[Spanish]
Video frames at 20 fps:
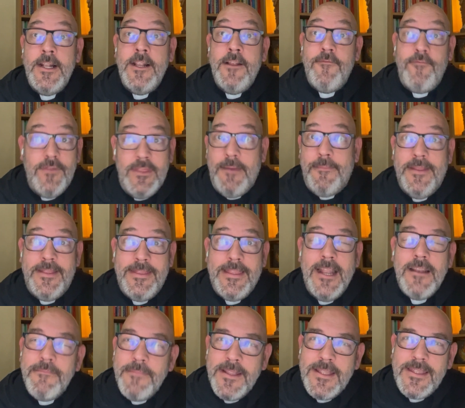
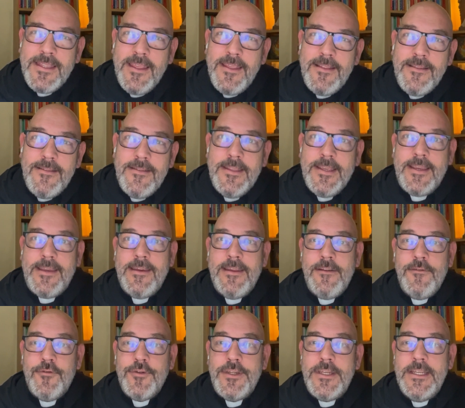fundamentalmente de que
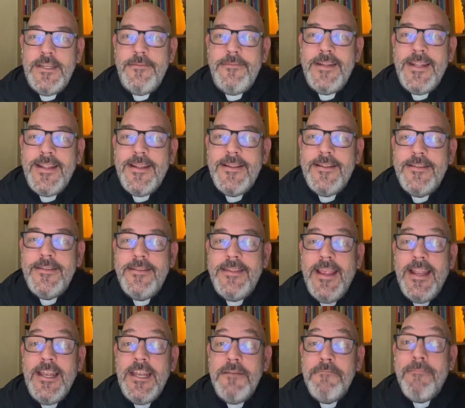nos libre
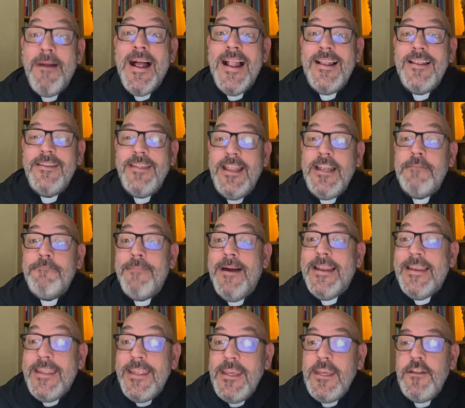del mal, del
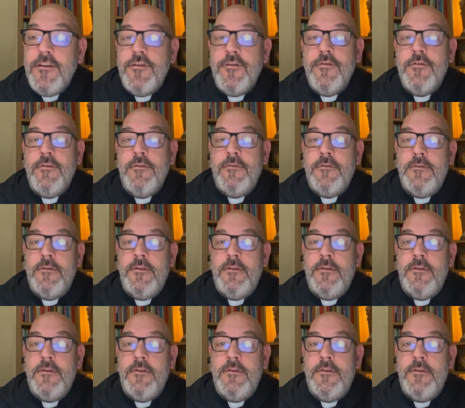maligno,